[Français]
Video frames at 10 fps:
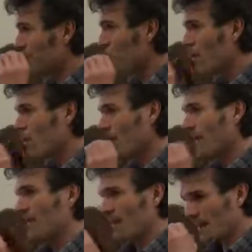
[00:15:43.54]
pour
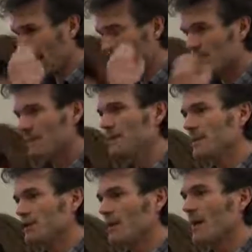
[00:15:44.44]
amener
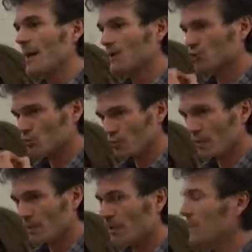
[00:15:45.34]
des gens à
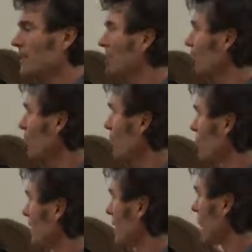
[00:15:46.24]
jouer, il
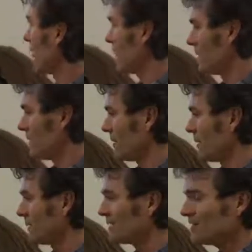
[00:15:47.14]
faut, euh, euh,
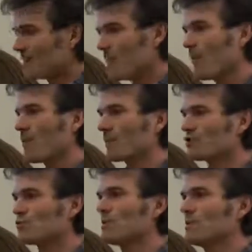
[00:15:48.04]
étant donné que c'est pas un
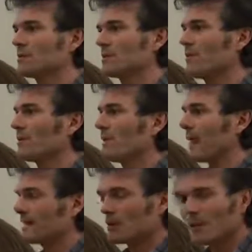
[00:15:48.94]
produit, là, c'est pas de
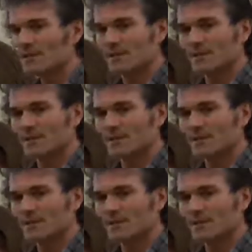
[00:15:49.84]
l'alcool, c'est,